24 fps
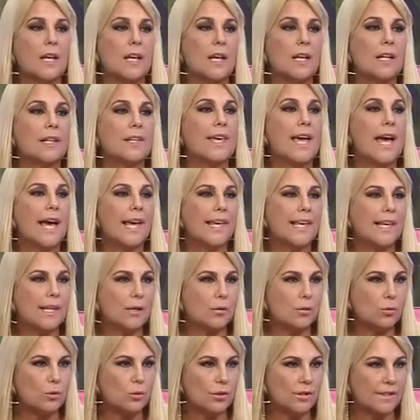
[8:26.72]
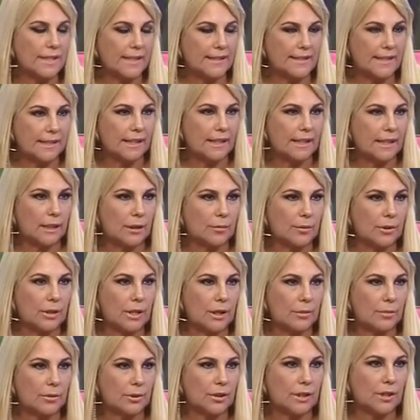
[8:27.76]
y ahí uno ya se tiene que
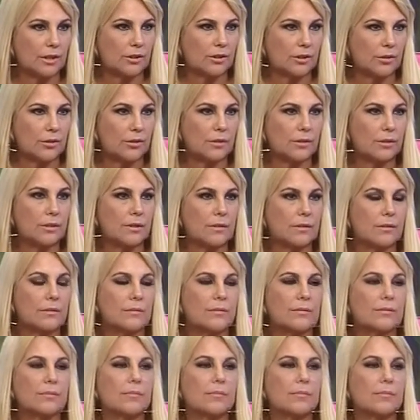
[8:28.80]
poner ya el protector. Ya se tiene que poner el